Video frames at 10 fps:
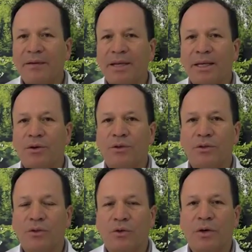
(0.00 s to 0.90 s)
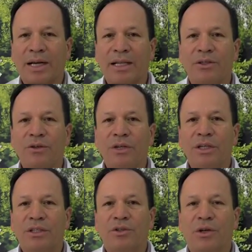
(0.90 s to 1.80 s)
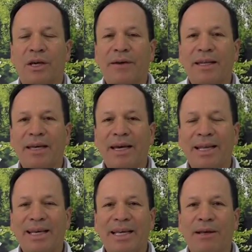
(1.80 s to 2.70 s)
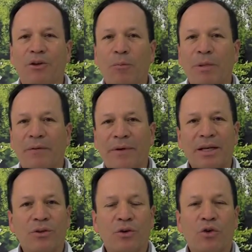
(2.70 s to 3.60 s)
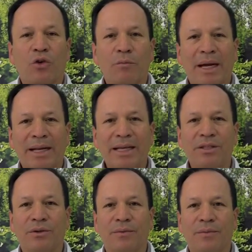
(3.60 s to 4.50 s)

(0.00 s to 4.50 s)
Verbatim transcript: viene con, calcio, sino que viene el equilibrio perfecto con magnesio